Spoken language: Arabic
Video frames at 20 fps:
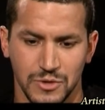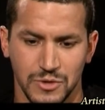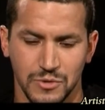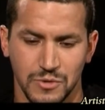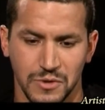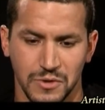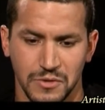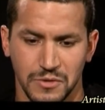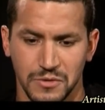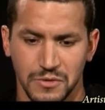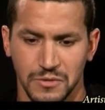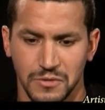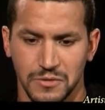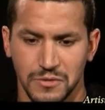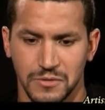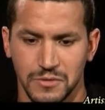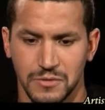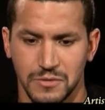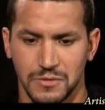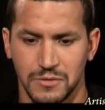لله جو كو
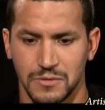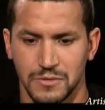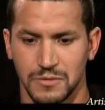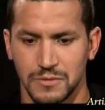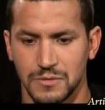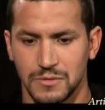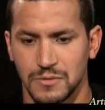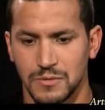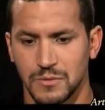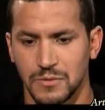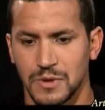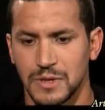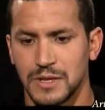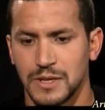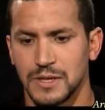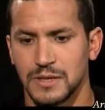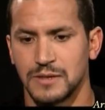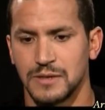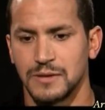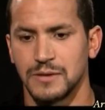
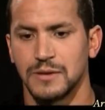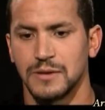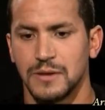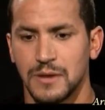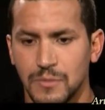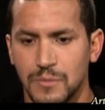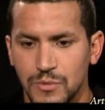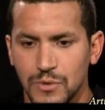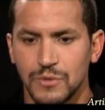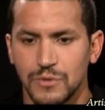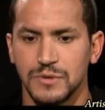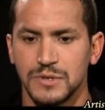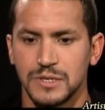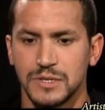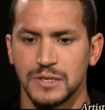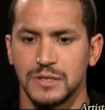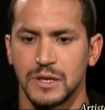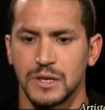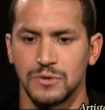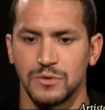ولات ان بو اون
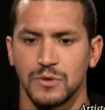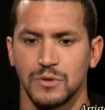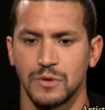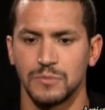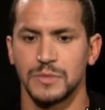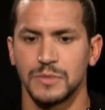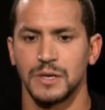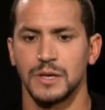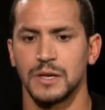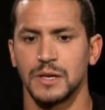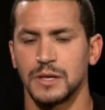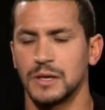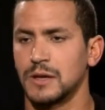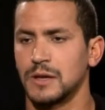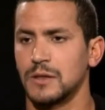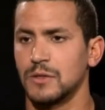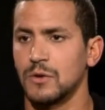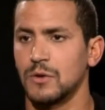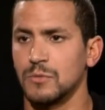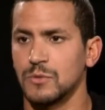سيناتور نتاعي كي
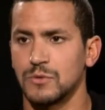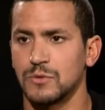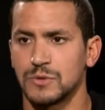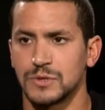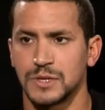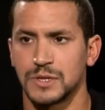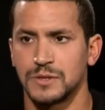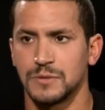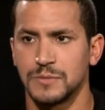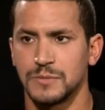كان عمر الكورسات